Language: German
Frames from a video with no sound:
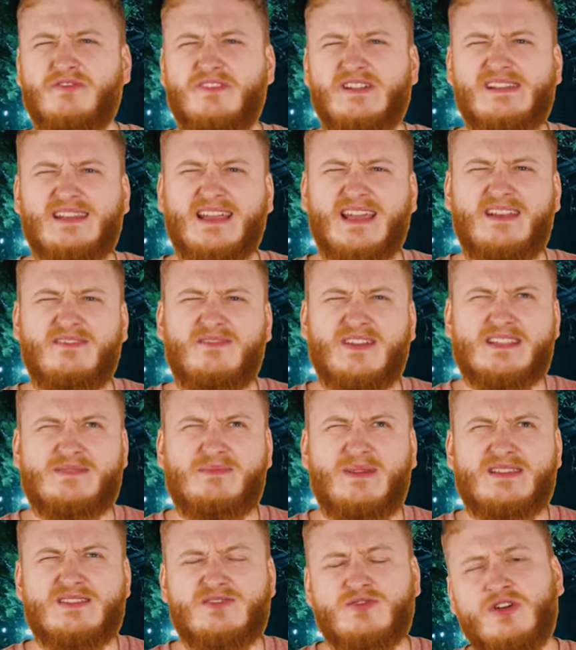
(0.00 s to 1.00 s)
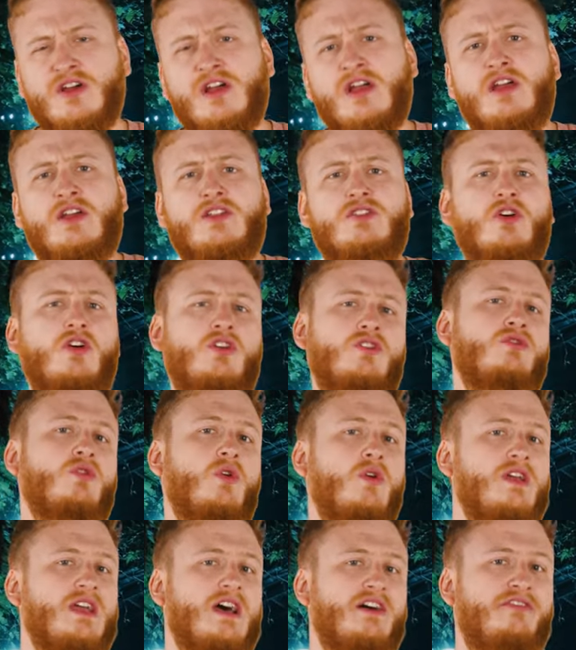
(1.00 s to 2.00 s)
viel drin, was man so noch
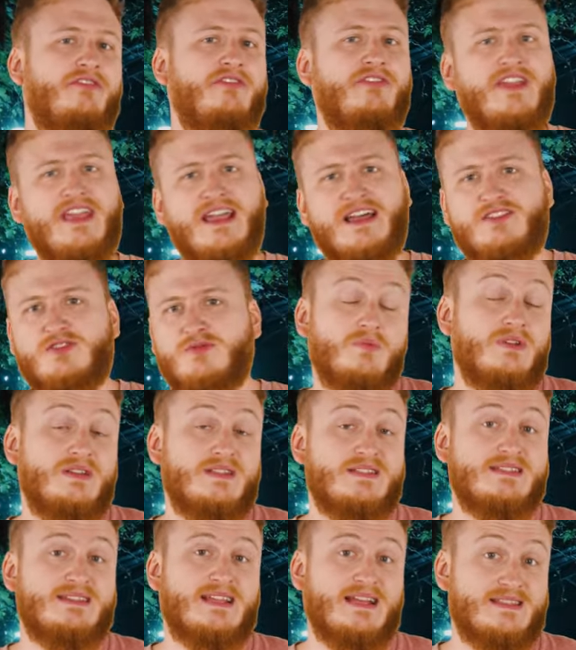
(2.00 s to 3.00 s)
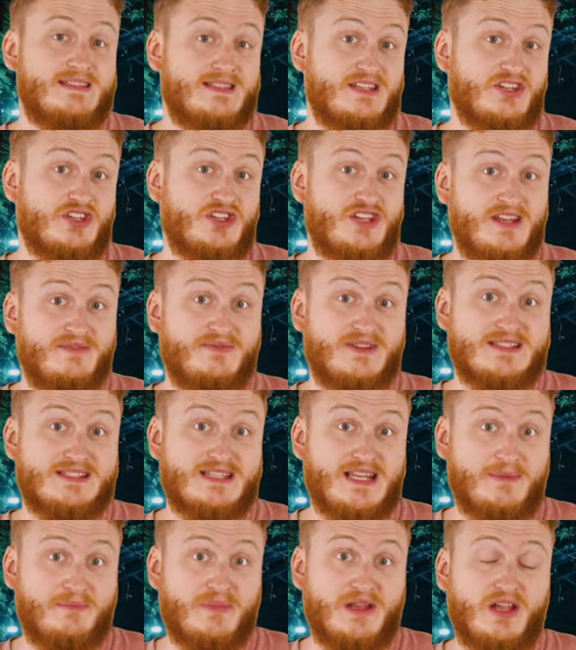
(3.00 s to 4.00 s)
neu erfährt über dieses ganze Geschehen, was
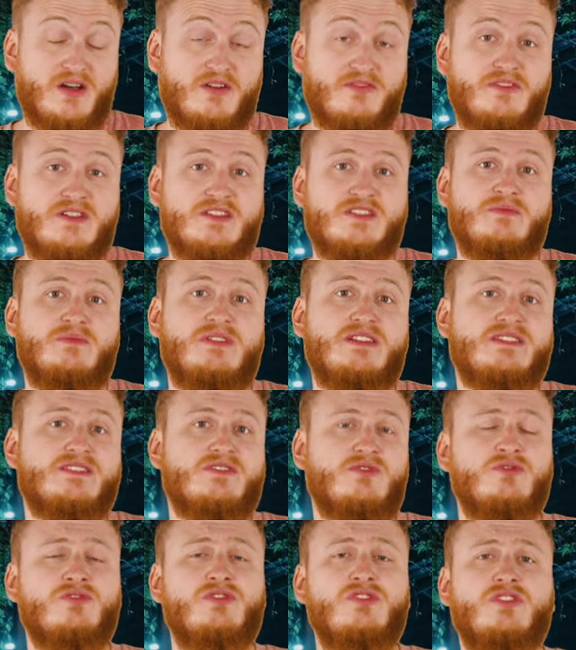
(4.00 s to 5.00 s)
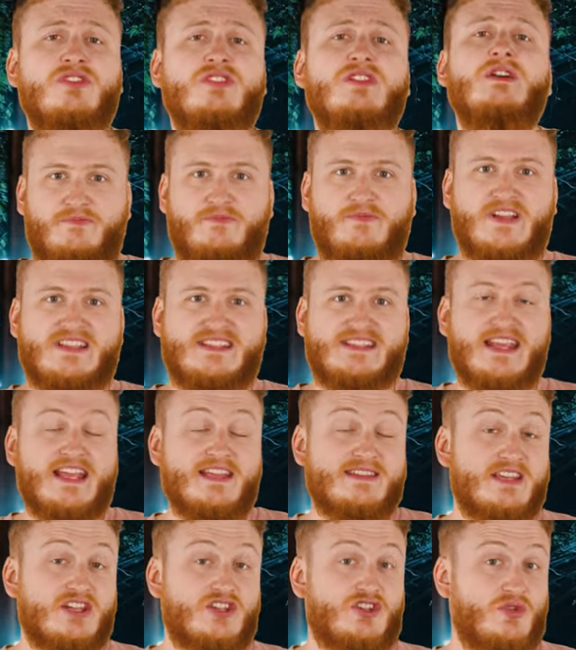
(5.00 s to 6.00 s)
da abgelaufen ist, über dieses Unglück. Was
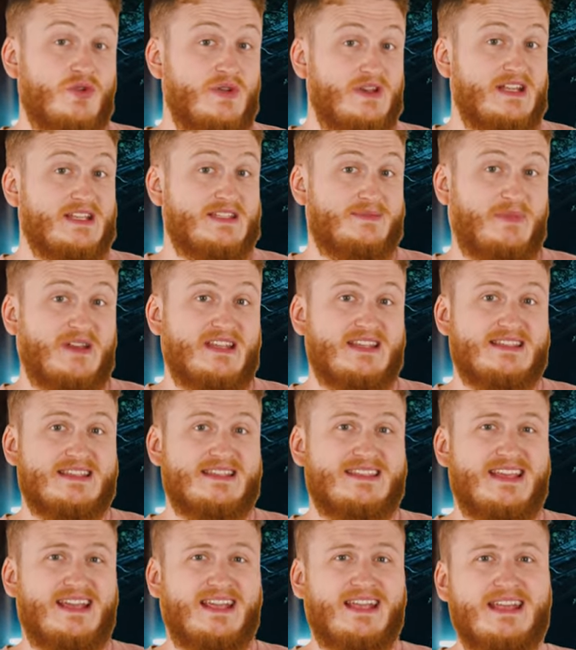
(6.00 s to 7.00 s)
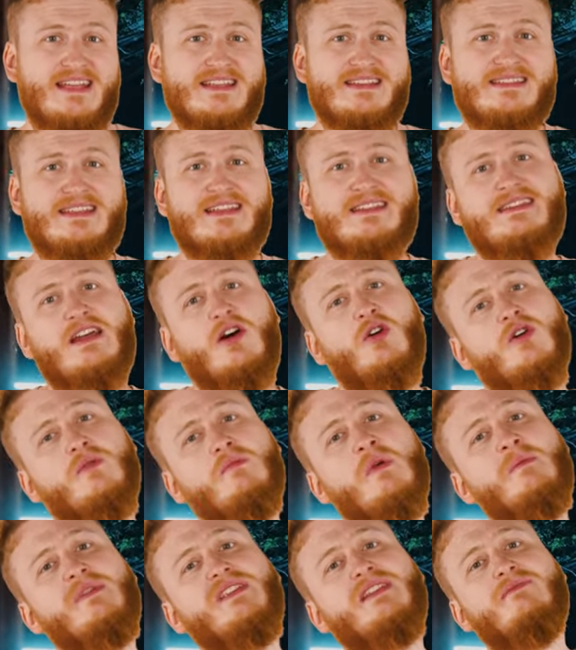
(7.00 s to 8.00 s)
sehr, sehr schön ist bei dieser Serie ist, dass auch
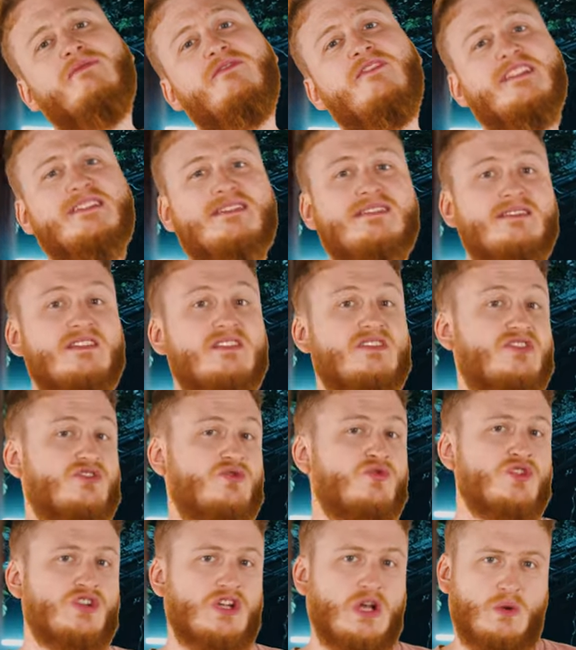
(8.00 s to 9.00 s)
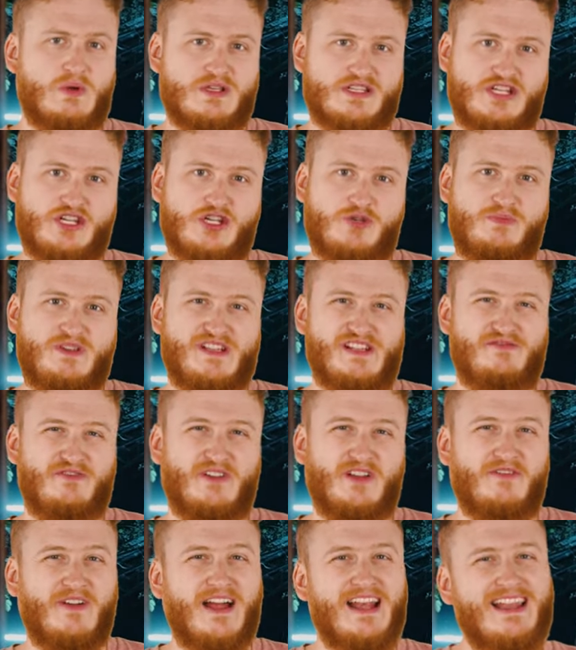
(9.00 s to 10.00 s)
immer mit dem Wissen des Zuschauers gespielt
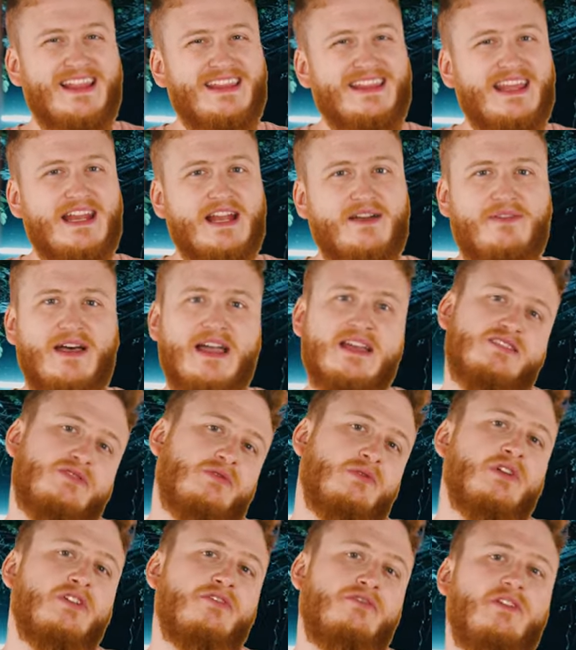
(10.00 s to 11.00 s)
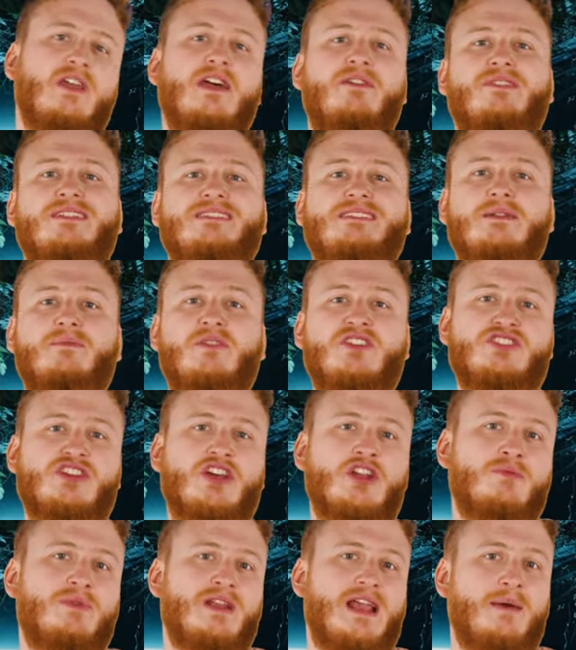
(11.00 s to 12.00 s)
wird, weil jeder weiß ungefähr, was da bei
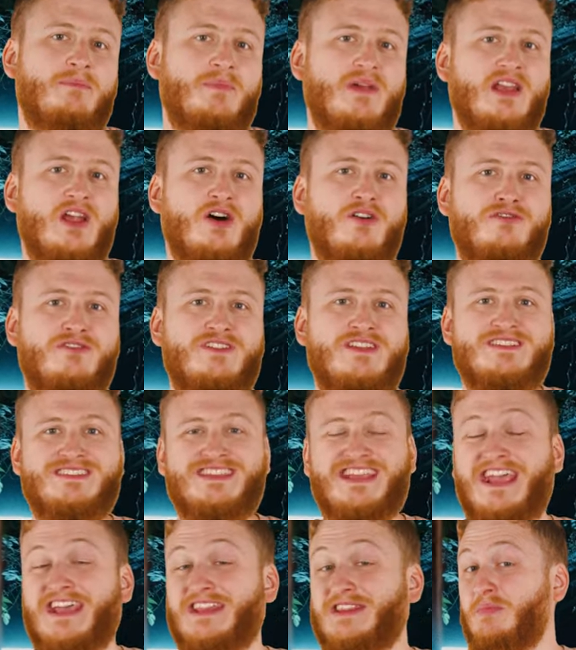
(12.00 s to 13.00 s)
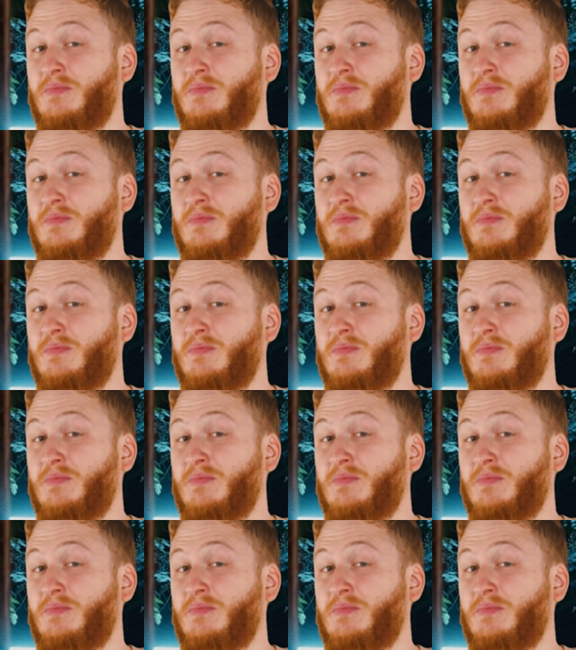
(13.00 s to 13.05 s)
Chernobyl abgelaufen ist.